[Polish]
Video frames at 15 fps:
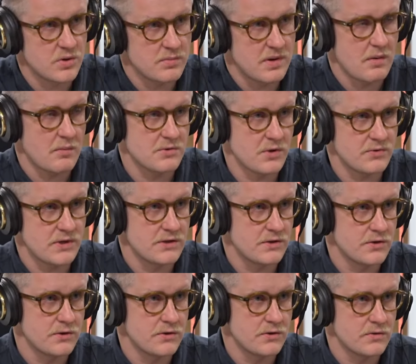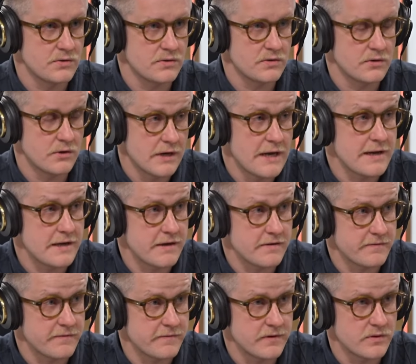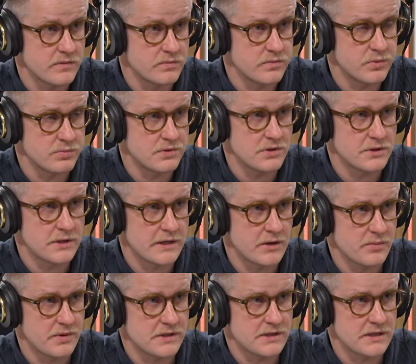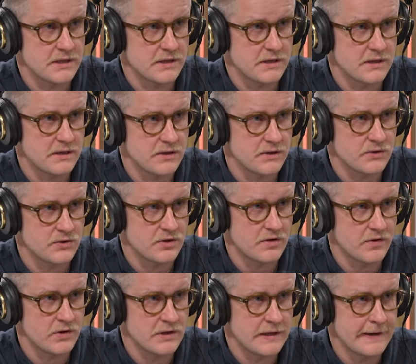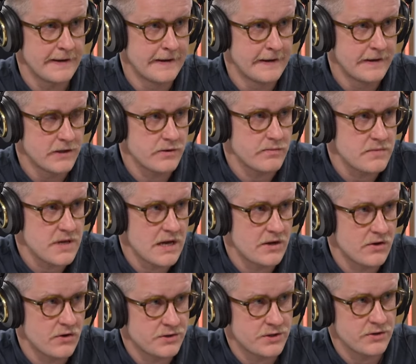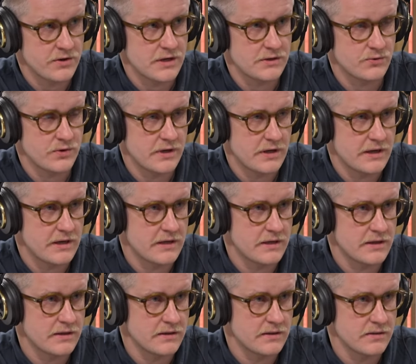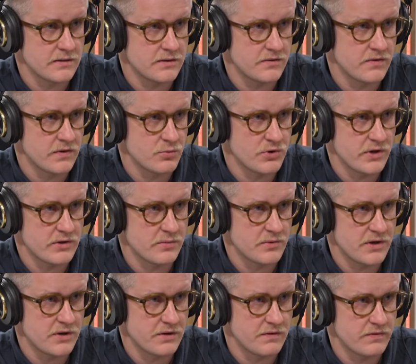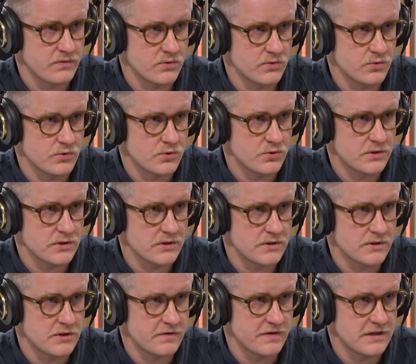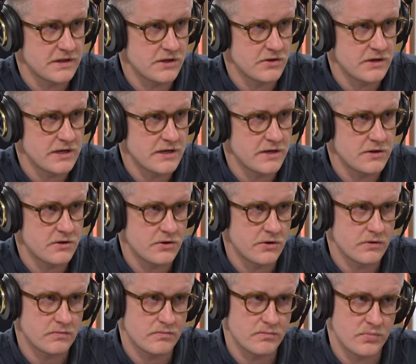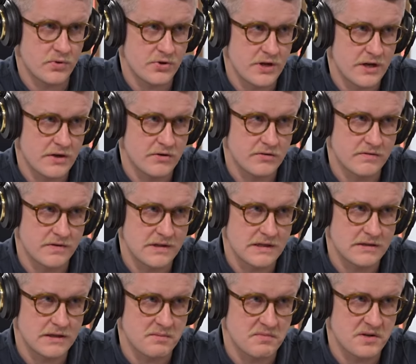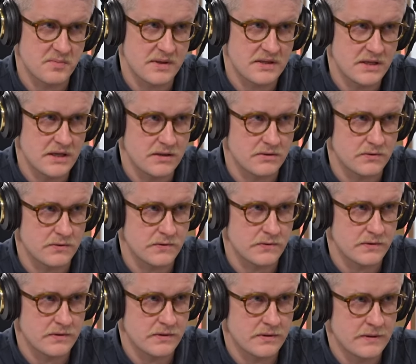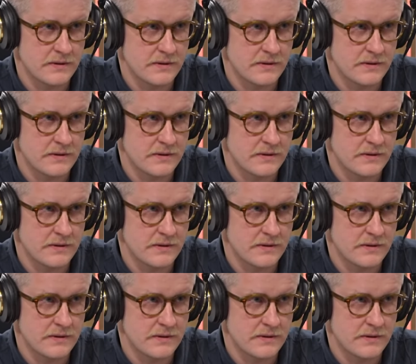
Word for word: problemem są za to kolejki w publicznej opiece zdrowotnej. No, jak się okazuje, jak informuje o tym na Narodowy Fundusz Zdrowia, te kolejki to poniekąd wina samych pacjentów.